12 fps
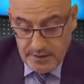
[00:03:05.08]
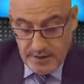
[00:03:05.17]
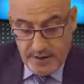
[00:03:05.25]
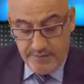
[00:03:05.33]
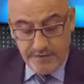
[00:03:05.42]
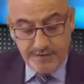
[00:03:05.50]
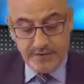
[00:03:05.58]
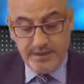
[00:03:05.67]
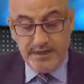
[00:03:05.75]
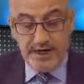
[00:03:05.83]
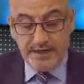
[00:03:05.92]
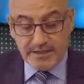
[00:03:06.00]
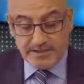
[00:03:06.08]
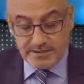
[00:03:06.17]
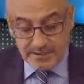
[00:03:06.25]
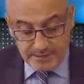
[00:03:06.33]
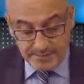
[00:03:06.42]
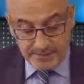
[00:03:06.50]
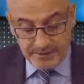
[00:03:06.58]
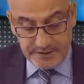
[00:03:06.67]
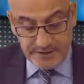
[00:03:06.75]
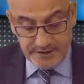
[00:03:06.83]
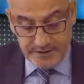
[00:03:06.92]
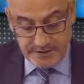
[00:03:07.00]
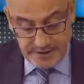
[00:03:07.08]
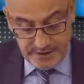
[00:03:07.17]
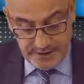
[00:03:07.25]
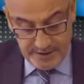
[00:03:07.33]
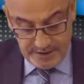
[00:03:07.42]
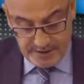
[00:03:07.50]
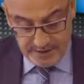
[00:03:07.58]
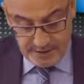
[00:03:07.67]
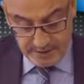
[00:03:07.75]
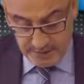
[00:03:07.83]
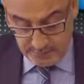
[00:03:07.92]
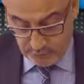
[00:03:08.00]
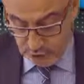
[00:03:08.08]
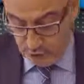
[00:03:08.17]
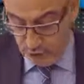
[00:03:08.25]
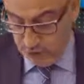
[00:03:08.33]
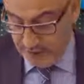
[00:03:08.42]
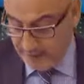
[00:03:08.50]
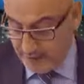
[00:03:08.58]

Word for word: Evet, yerel gazetelerimizden e, Kastamonu Gündem